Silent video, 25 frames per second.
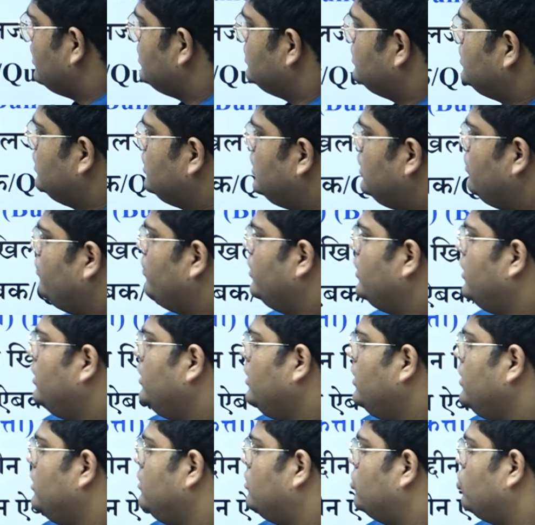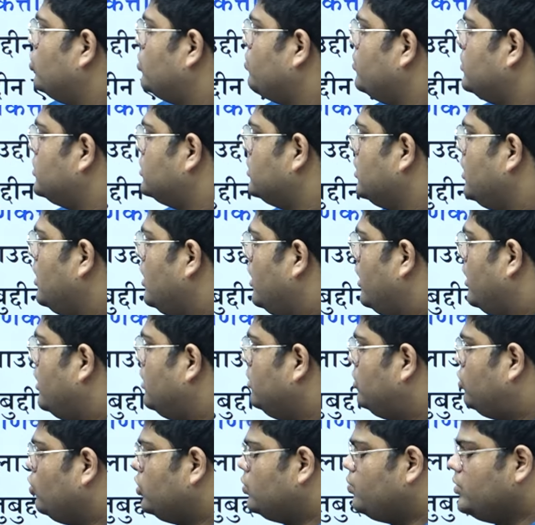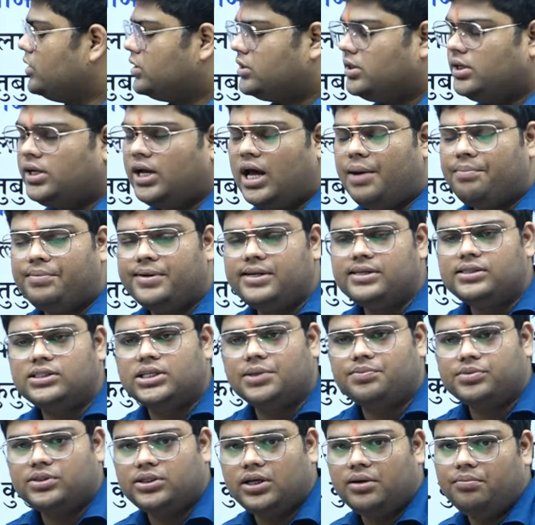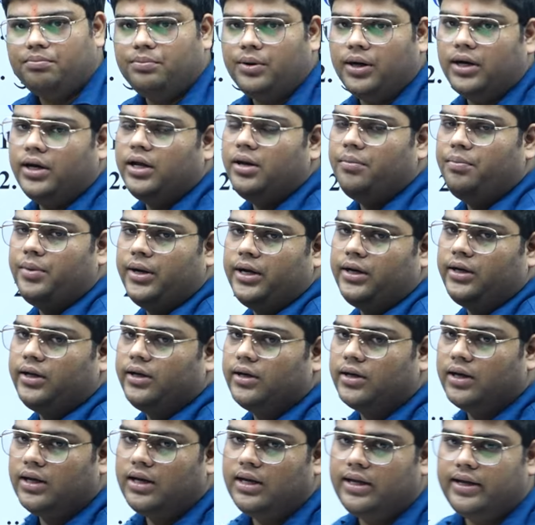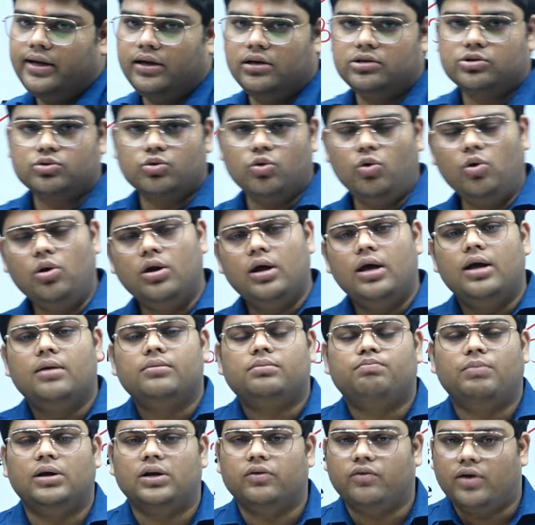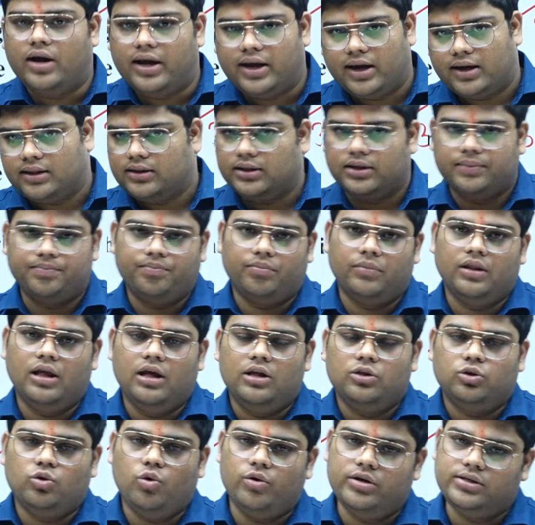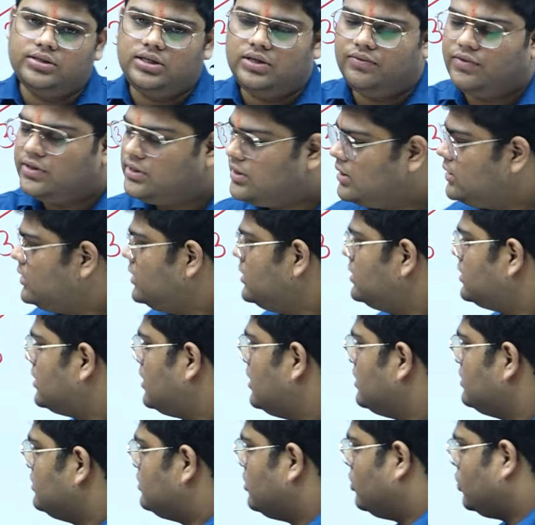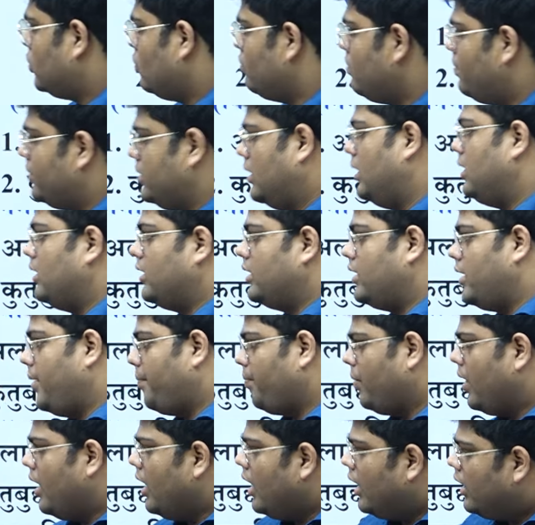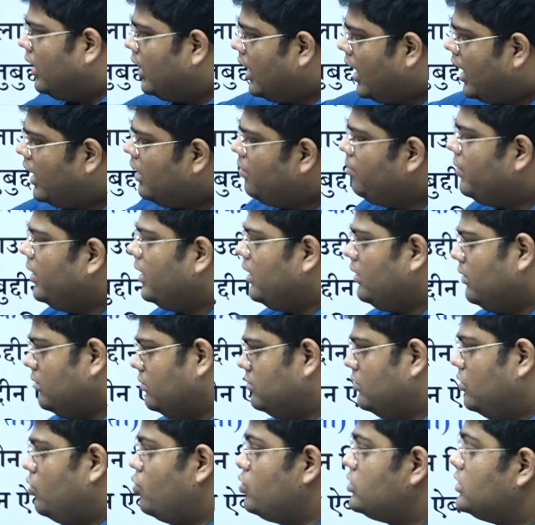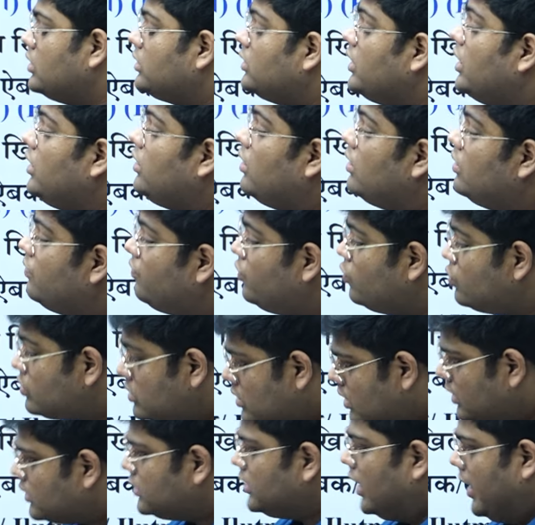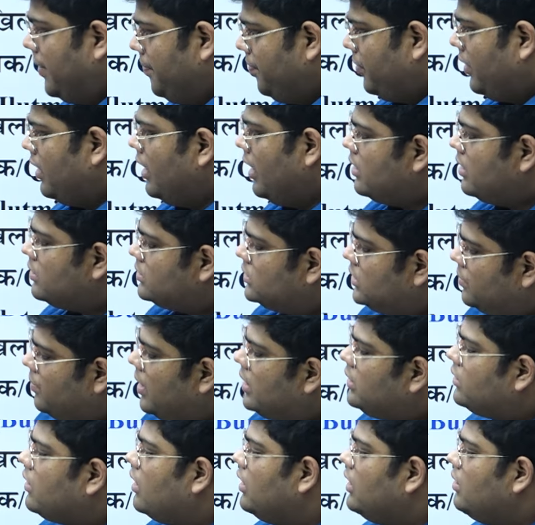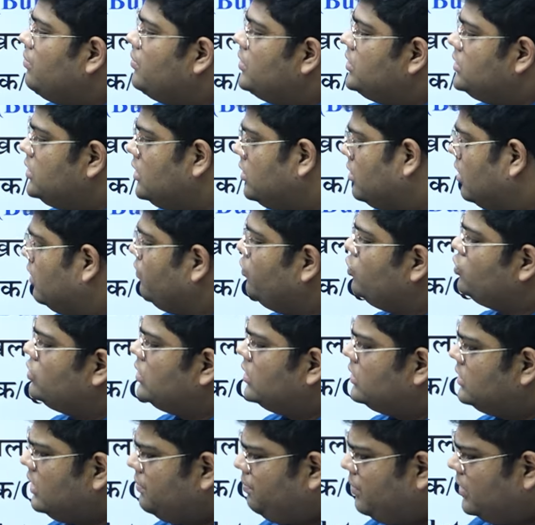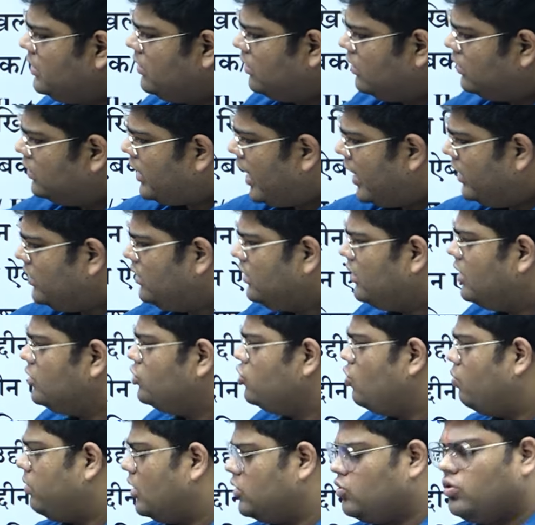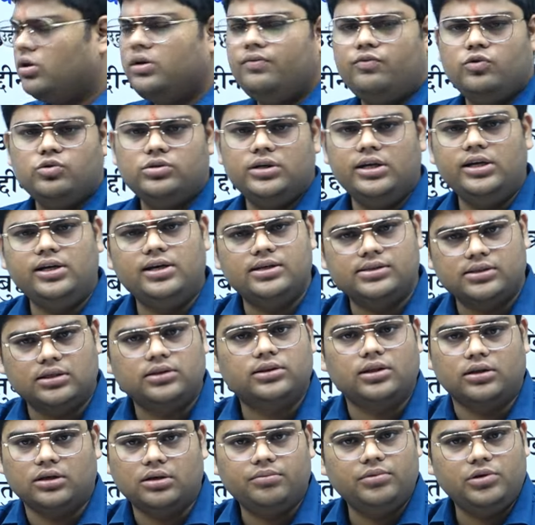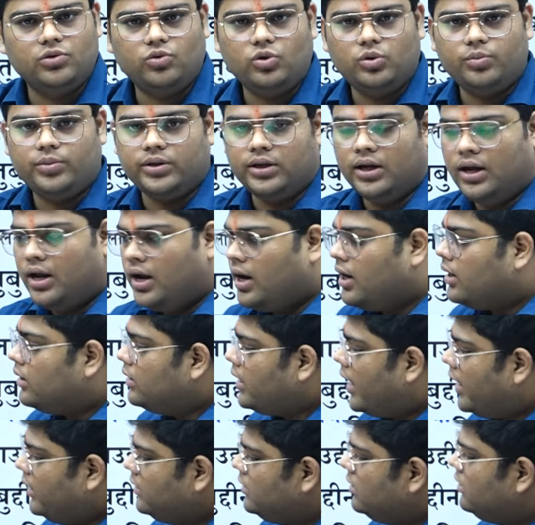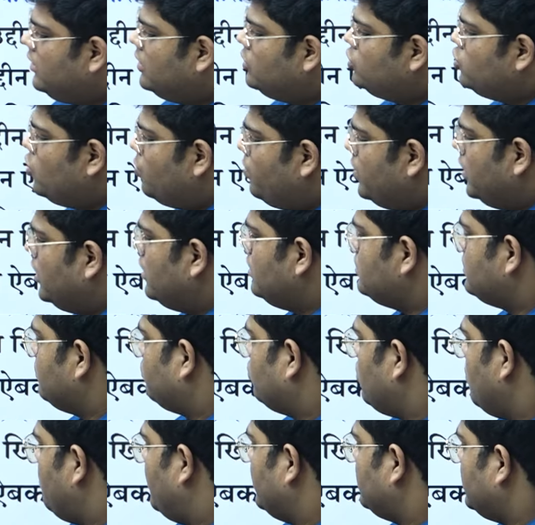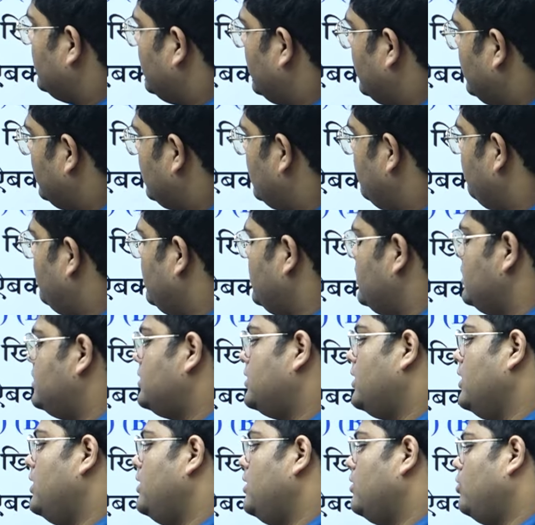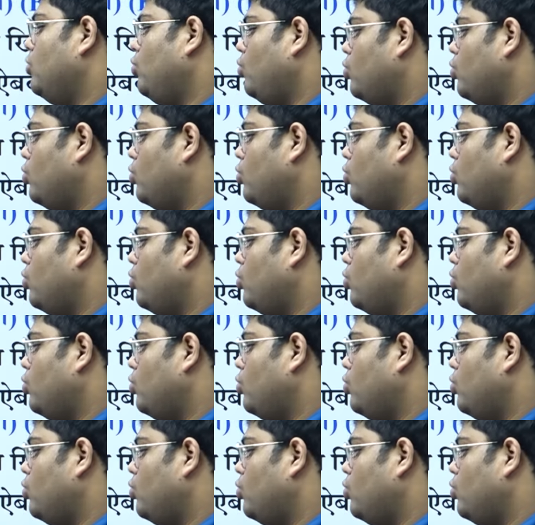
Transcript: आंसर है वह है इलतुतमिश इलतुतमिश ने अपने सबसे बड़े बेटे के लिए इसको बनवाया था तो इसी वजह से इसका आंसर तुम्हें पता लग गया लाल महल हो सकता है कंफ्यूज कर जाए जमात खाना मस्जिद कंफ्यूज कर जाए पर ढाई दिन का झोपड़ा तो कंफ्यूज नहीं कर सकता ना बिल्कुल भी ढाई दिन के झोपड़े के लिए सबको पता है कि भाई इसके लिए तो